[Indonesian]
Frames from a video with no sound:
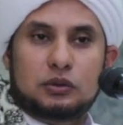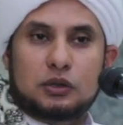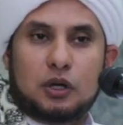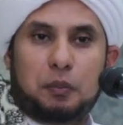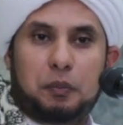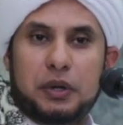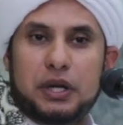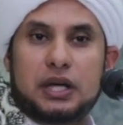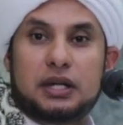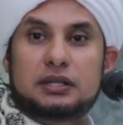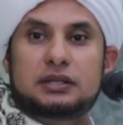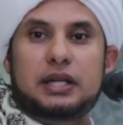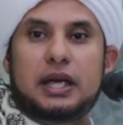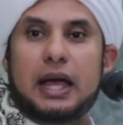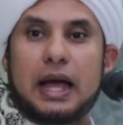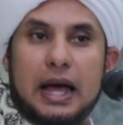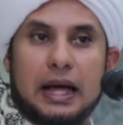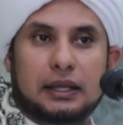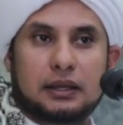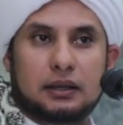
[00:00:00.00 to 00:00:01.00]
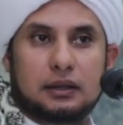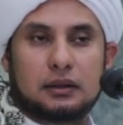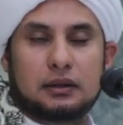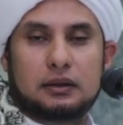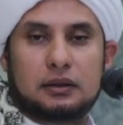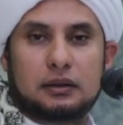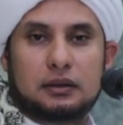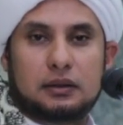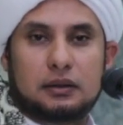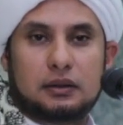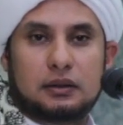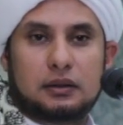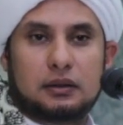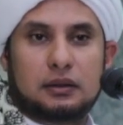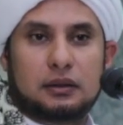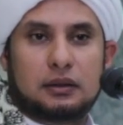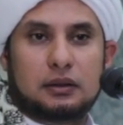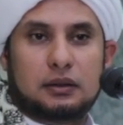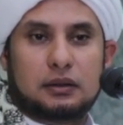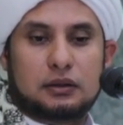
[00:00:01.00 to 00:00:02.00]
kepingin sehat
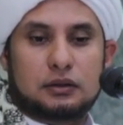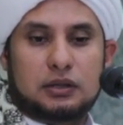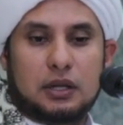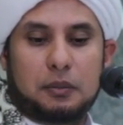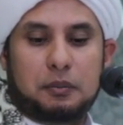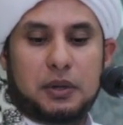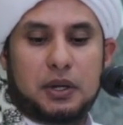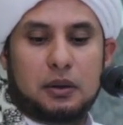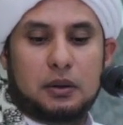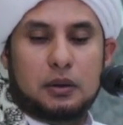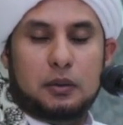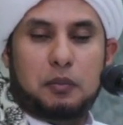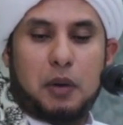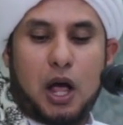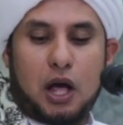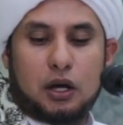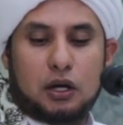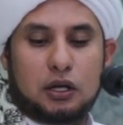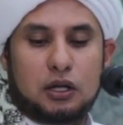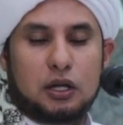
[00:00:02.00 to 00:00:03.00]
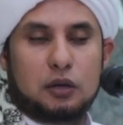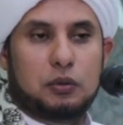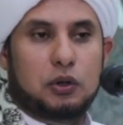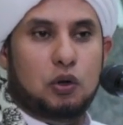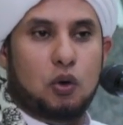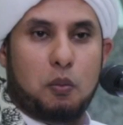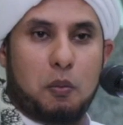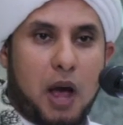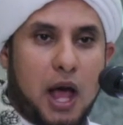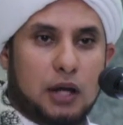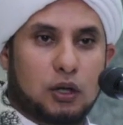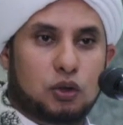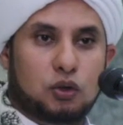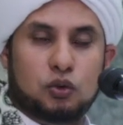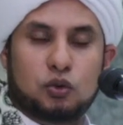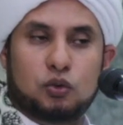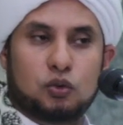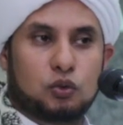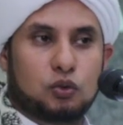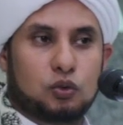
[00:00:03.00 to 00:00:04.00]
sampai pagi minum
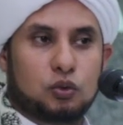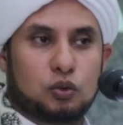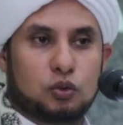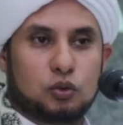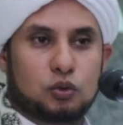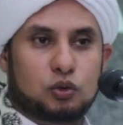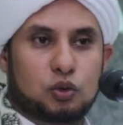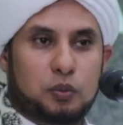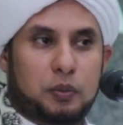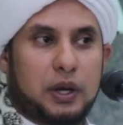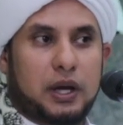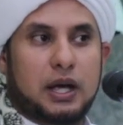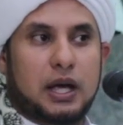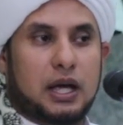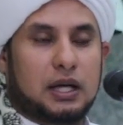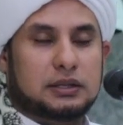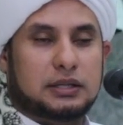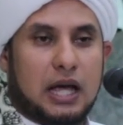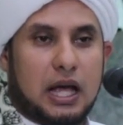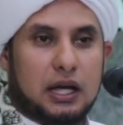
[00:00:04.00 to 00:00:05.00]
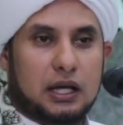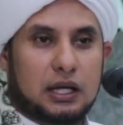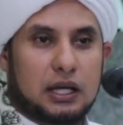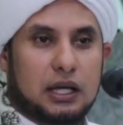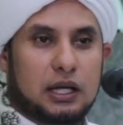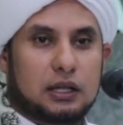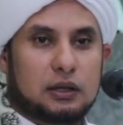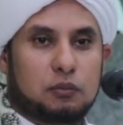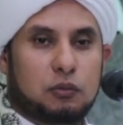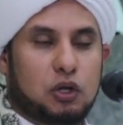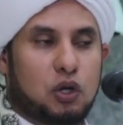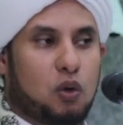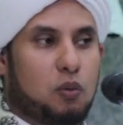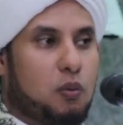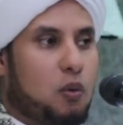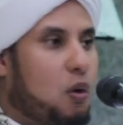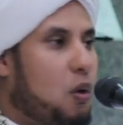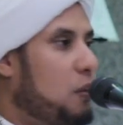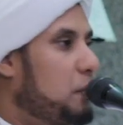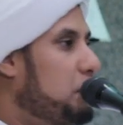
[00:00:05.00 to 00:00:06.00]
madu, supaya nggak sakit,
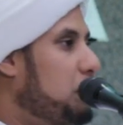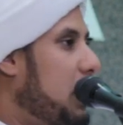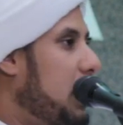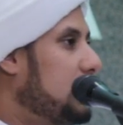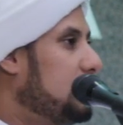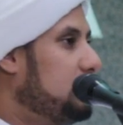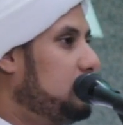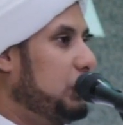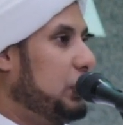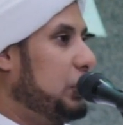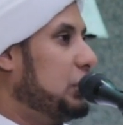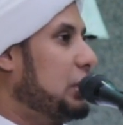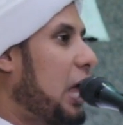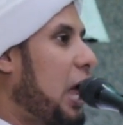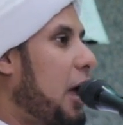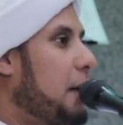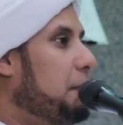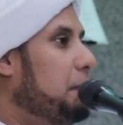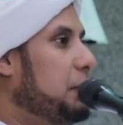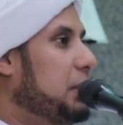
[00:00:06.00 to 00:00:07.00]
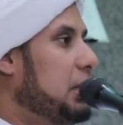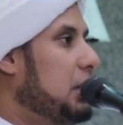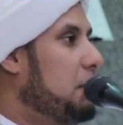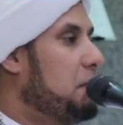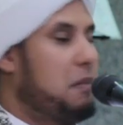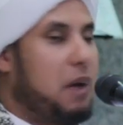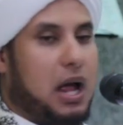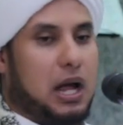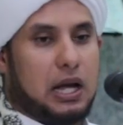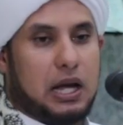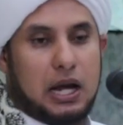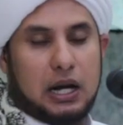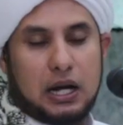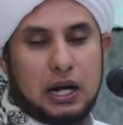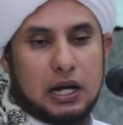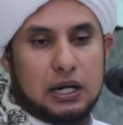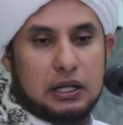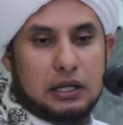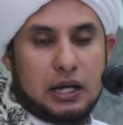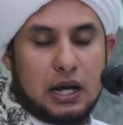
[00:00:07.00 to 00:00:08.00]
minum obat, vitamin,
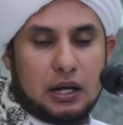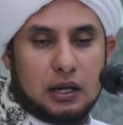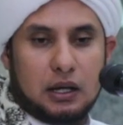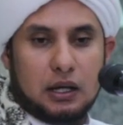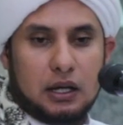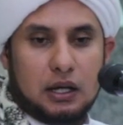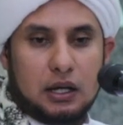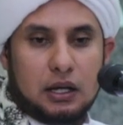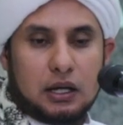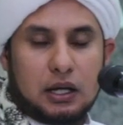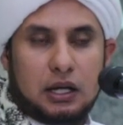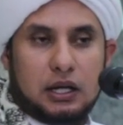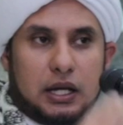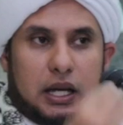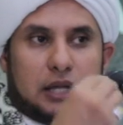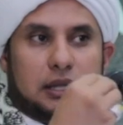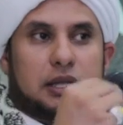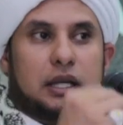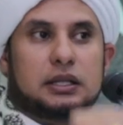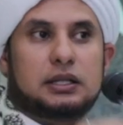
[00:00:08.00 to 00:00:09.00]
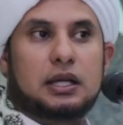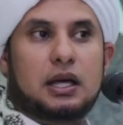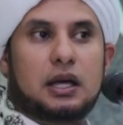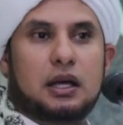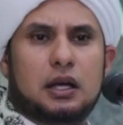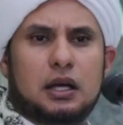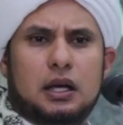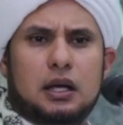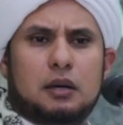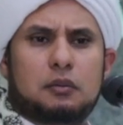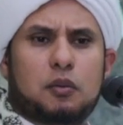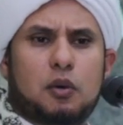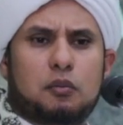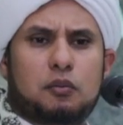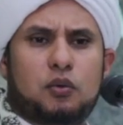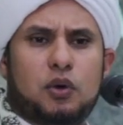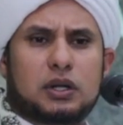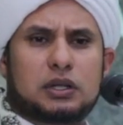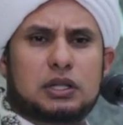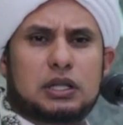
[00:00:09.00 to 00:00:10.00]
makanan yang kelihatannya
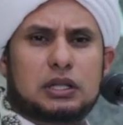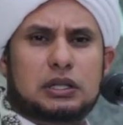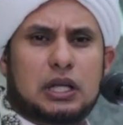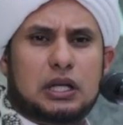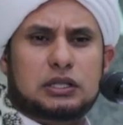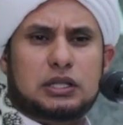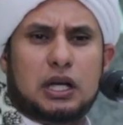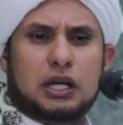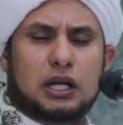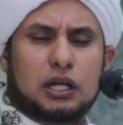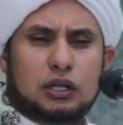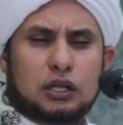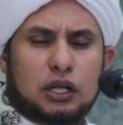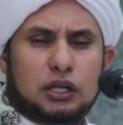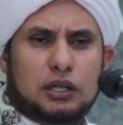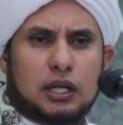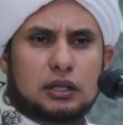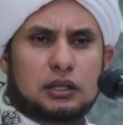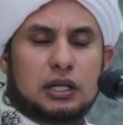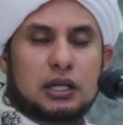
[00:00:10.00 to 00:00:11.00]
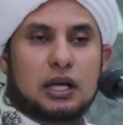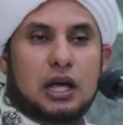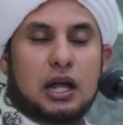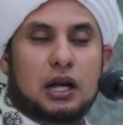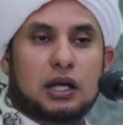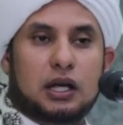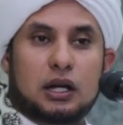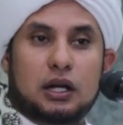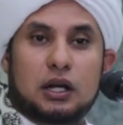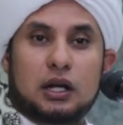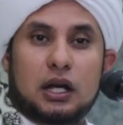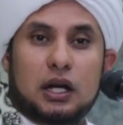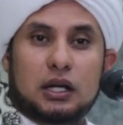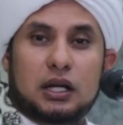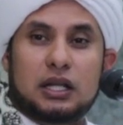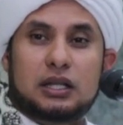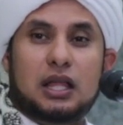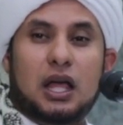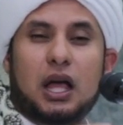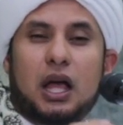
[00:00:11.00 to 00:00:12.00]
membuat kita sakit kita tinggalkan.
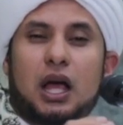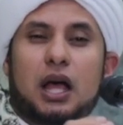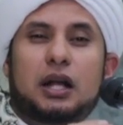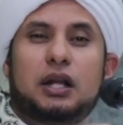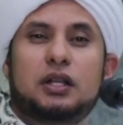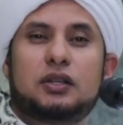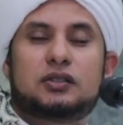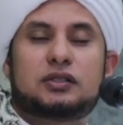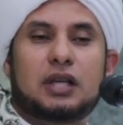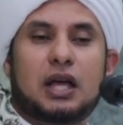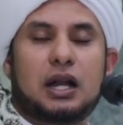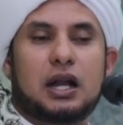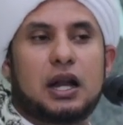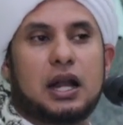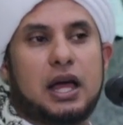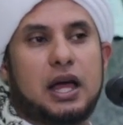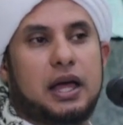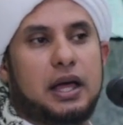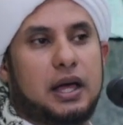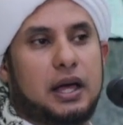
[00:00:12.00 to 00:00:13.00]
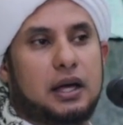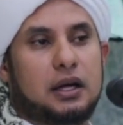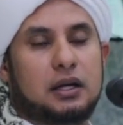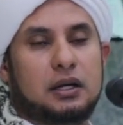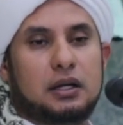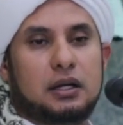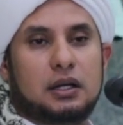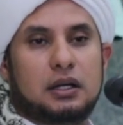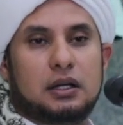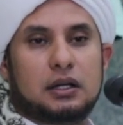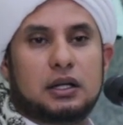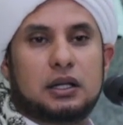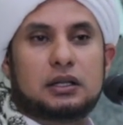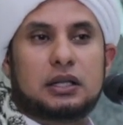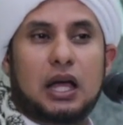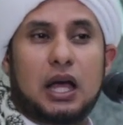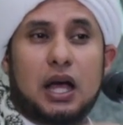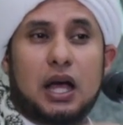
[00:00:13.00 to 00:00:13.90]
Kita haris ala hayah, kita